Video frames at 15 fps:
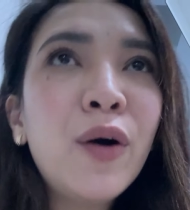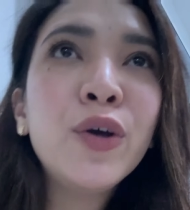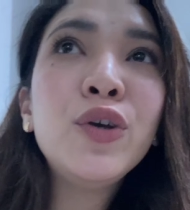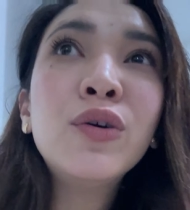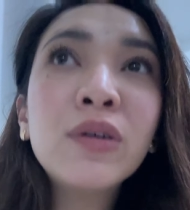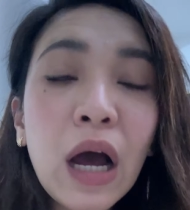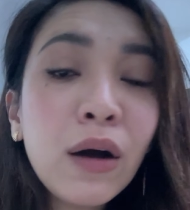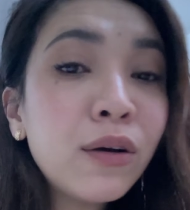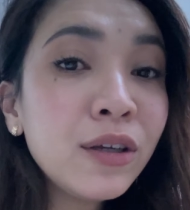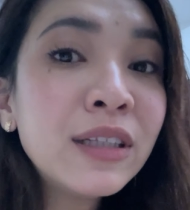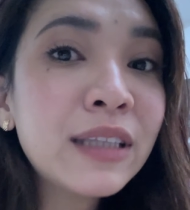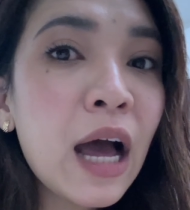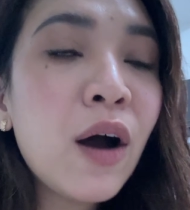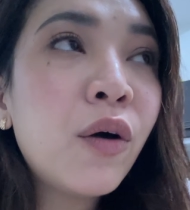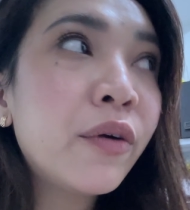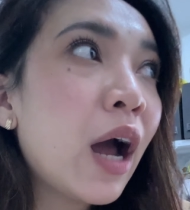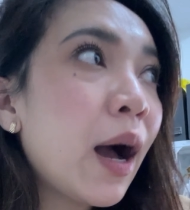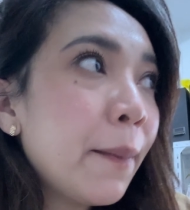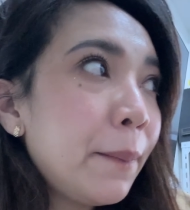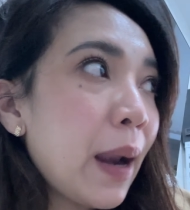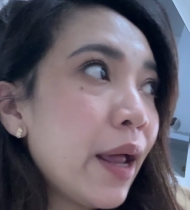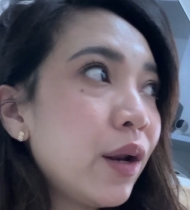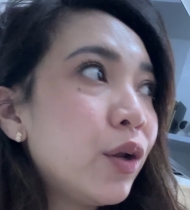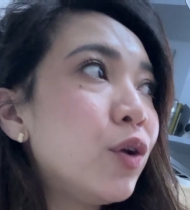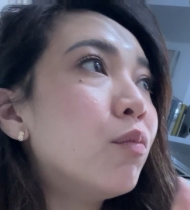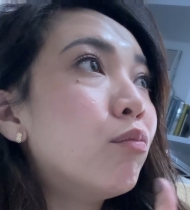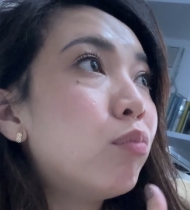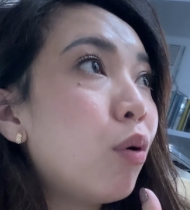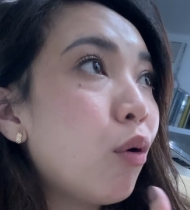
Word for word: Ako yung ako yung taong nakaplano yung